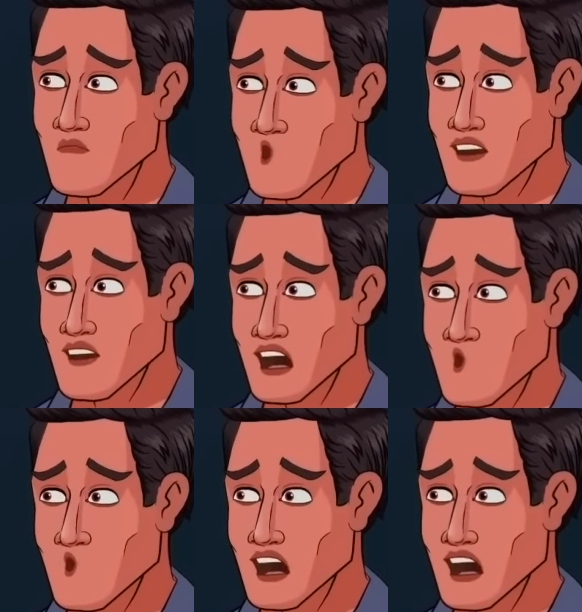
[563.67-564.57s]
తను ఆ
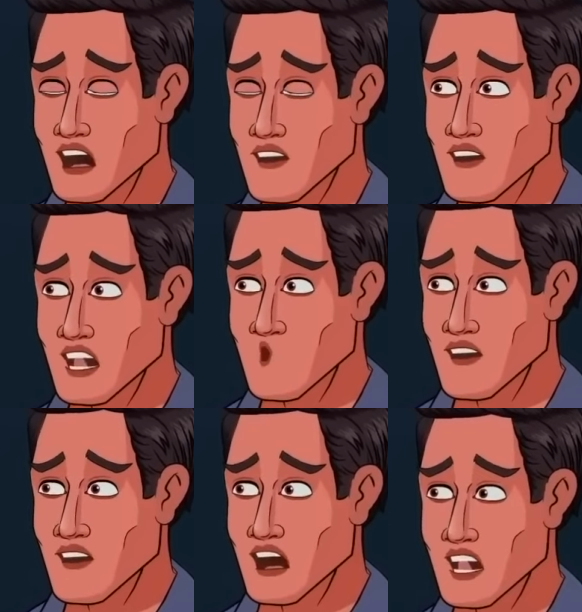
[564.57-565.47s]
వీడియో టేప్కి
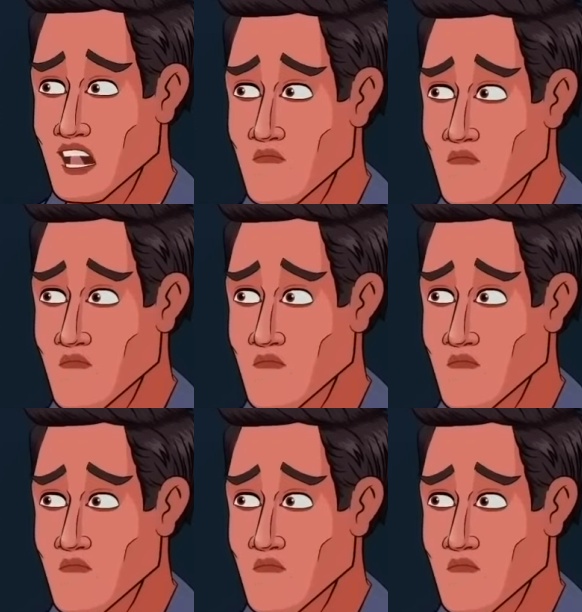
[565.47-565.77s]
కనెక్ట్ అయ్యింది